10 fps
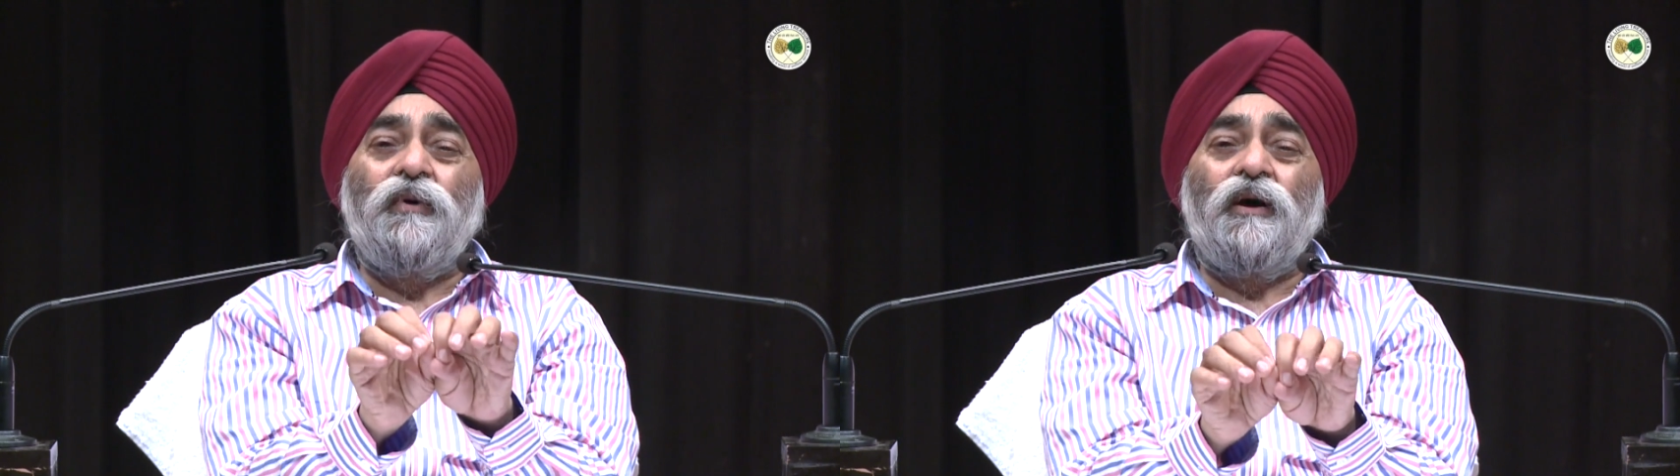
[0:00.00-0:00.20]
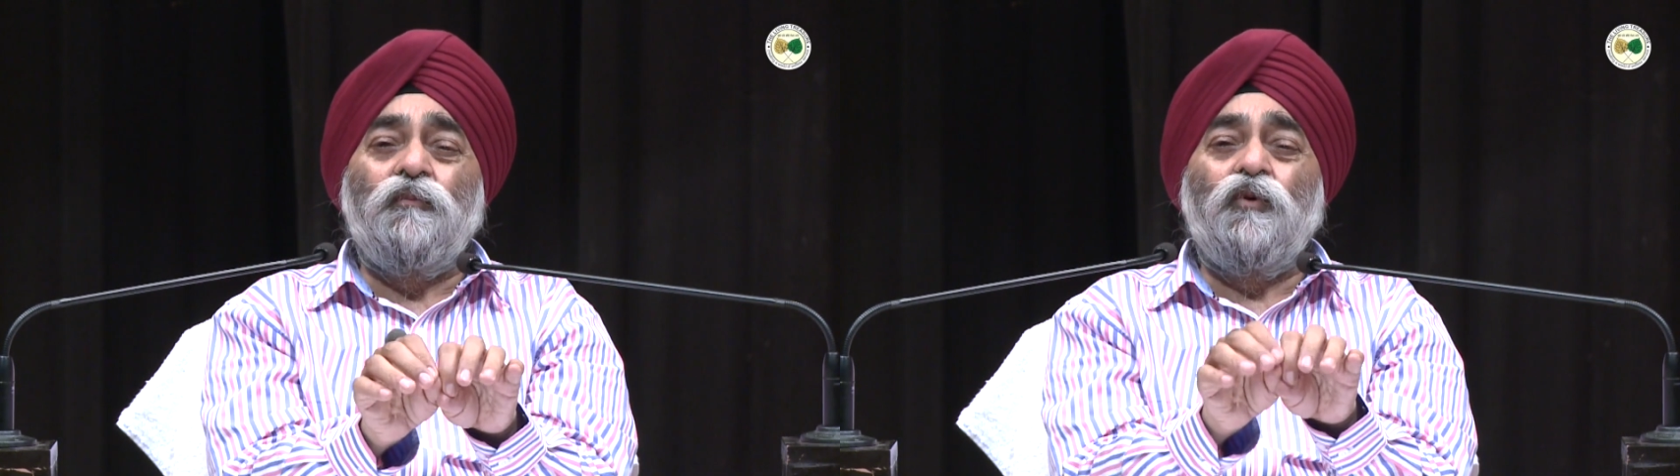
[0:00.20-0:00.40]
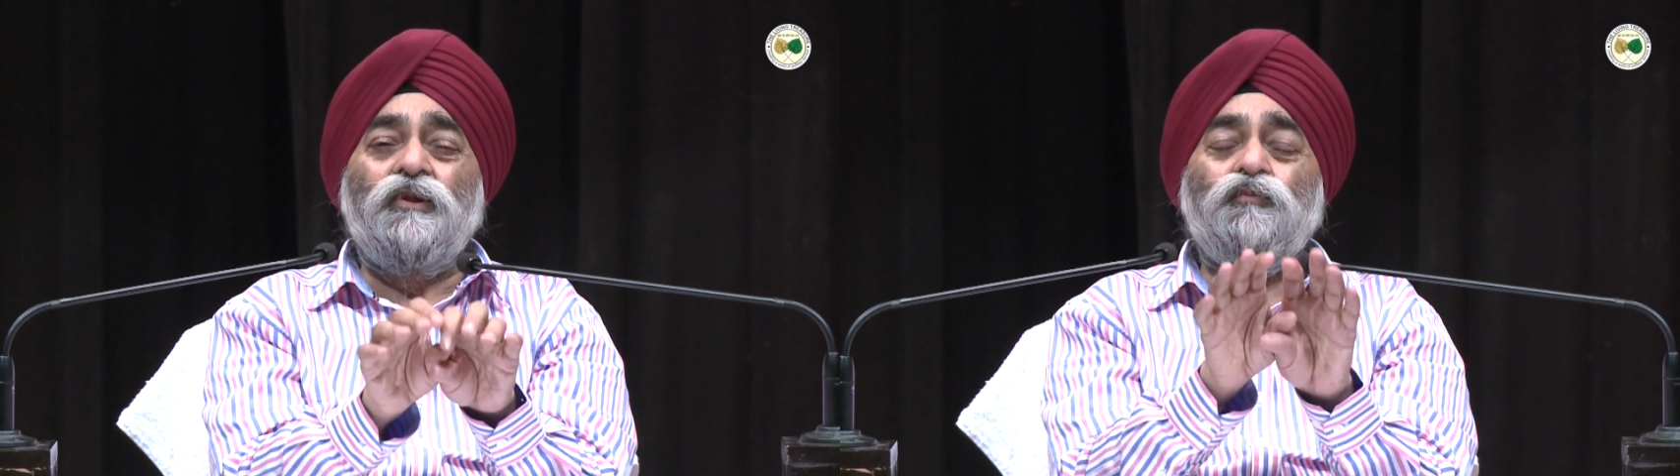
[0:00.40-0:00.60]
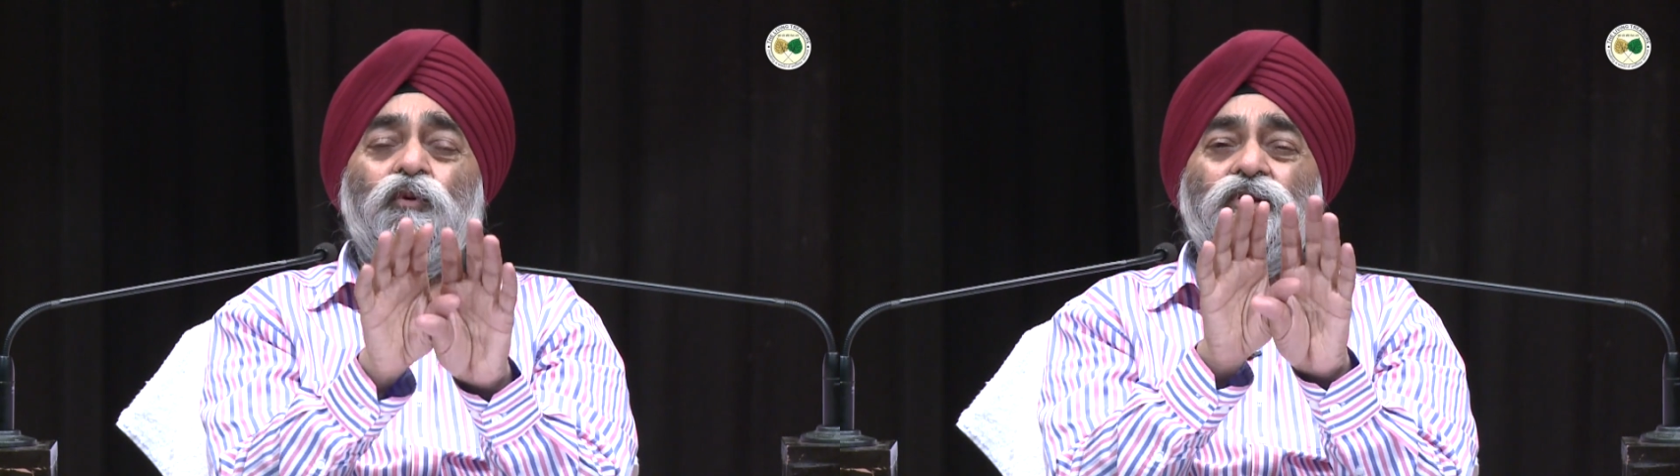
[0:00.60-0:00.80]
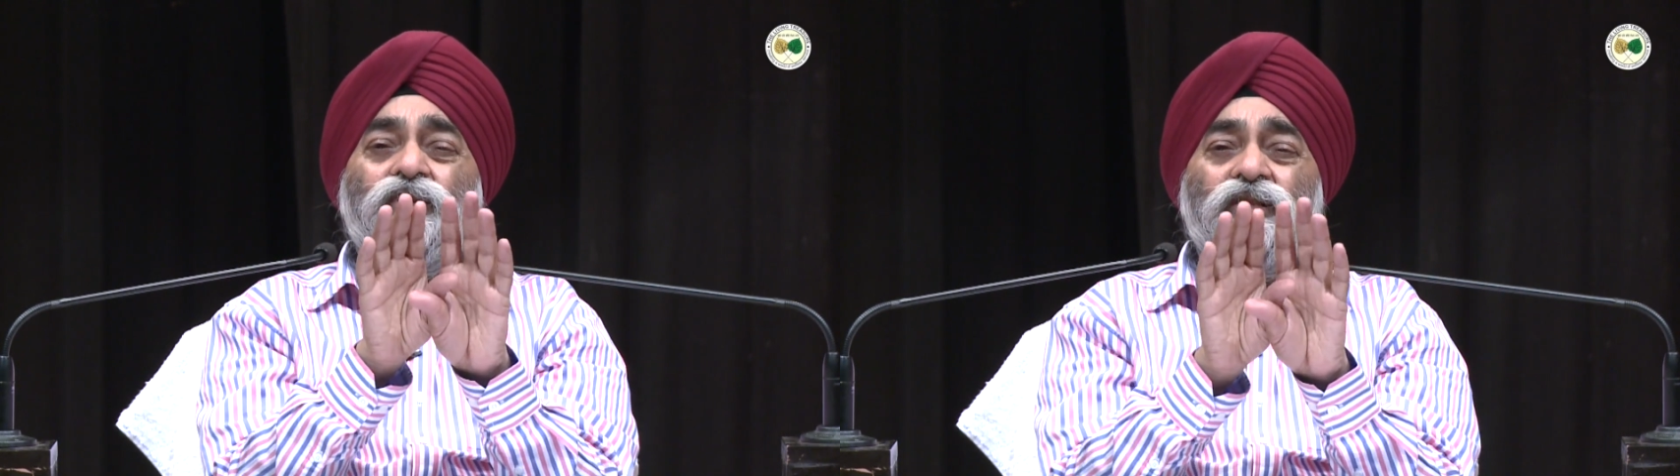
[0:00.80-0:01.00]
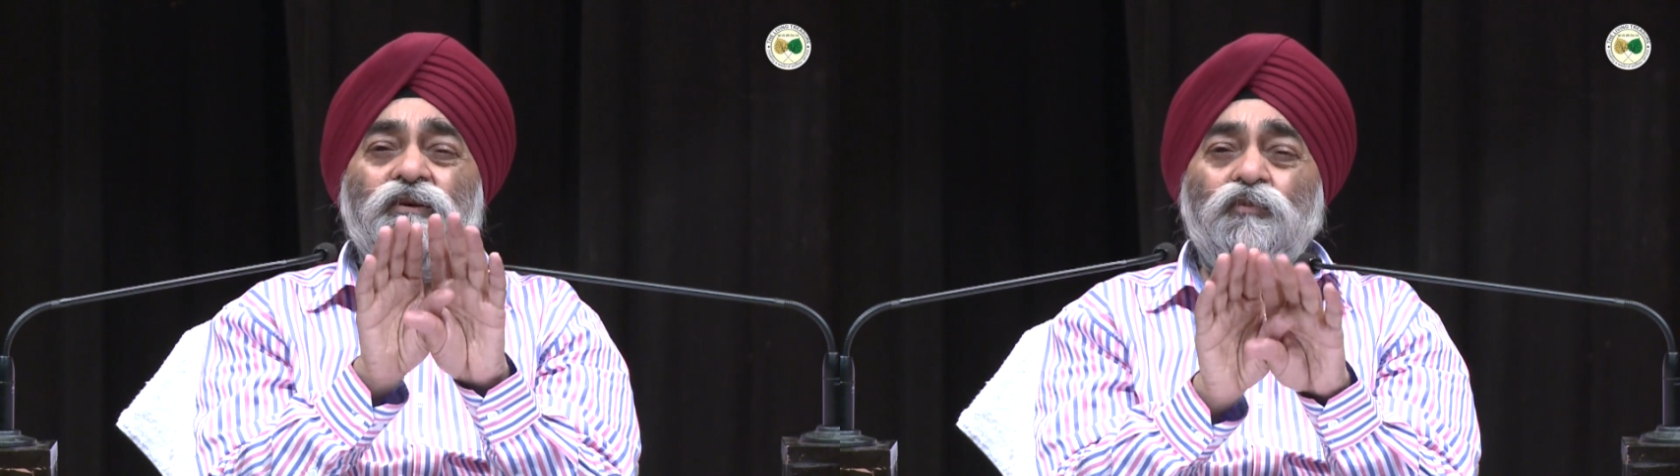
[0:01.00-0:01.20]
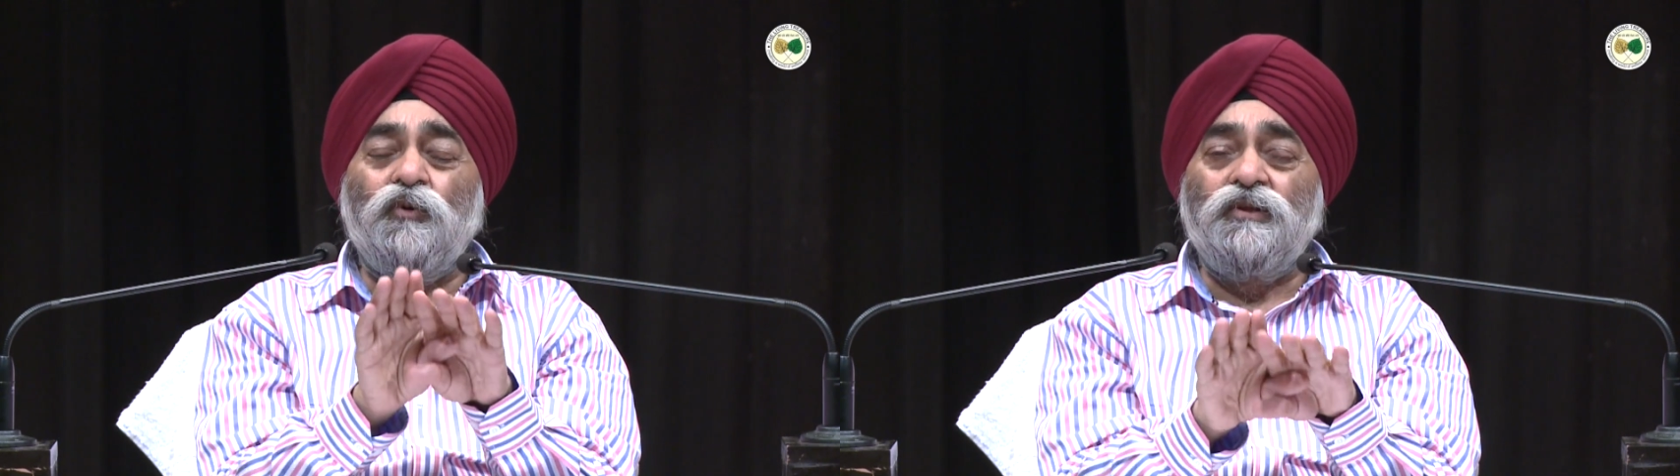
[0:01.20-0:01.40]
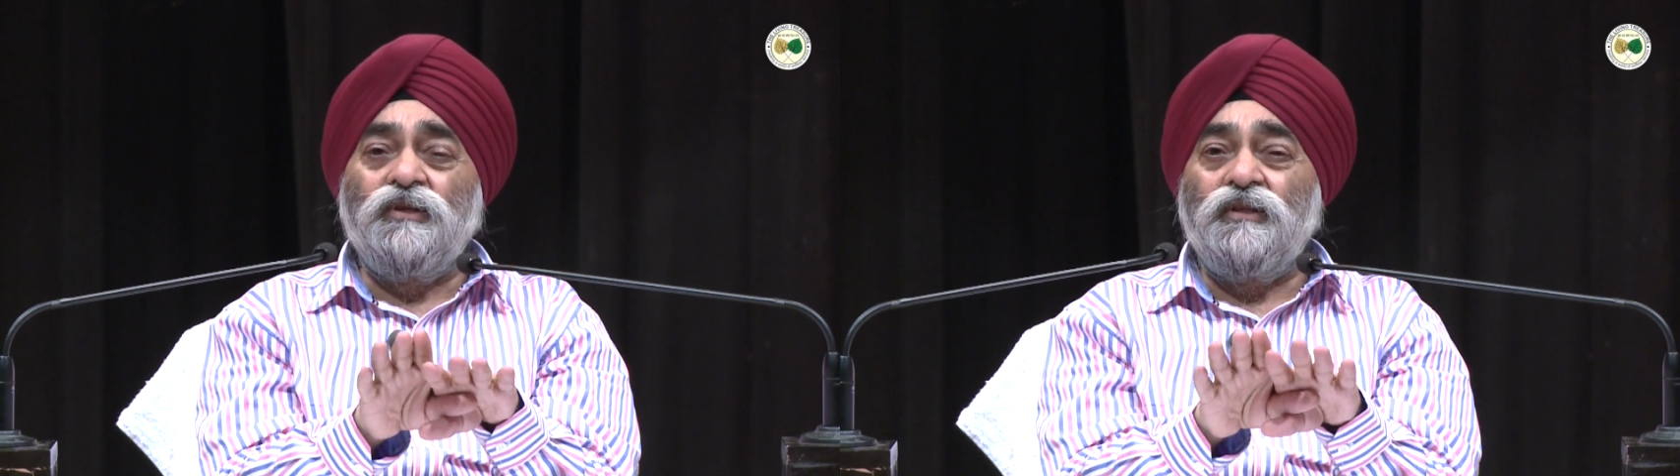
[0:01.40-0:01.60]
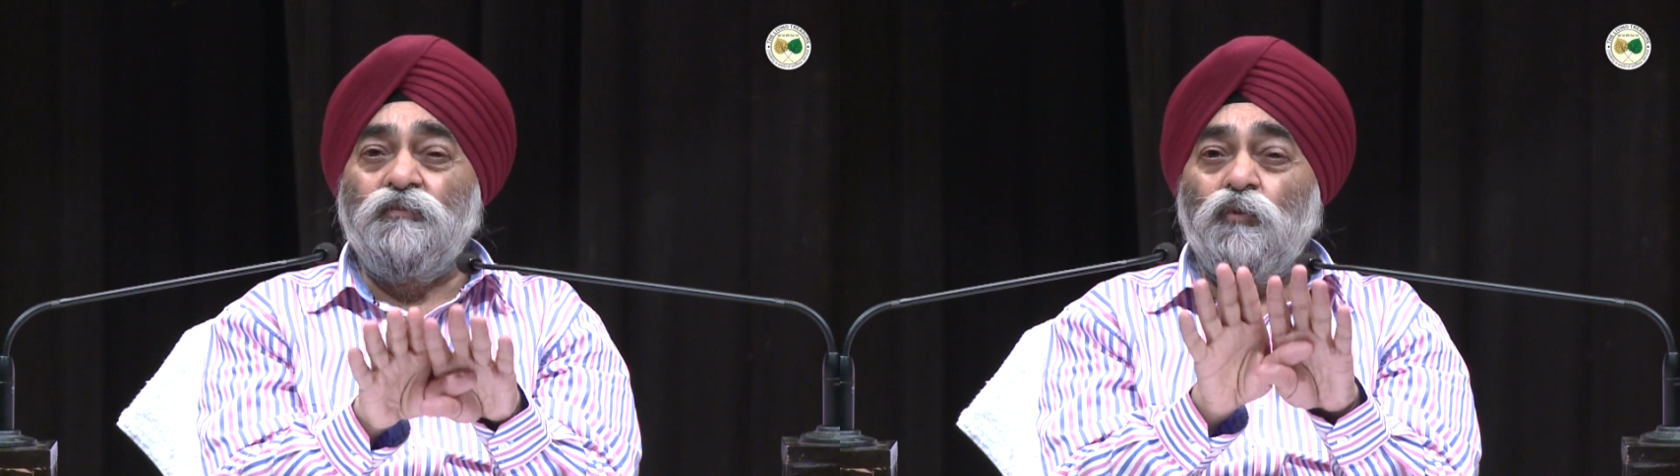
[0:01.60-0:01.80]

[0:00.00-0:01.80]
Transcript: भला बोल बोलती थी बोलती थी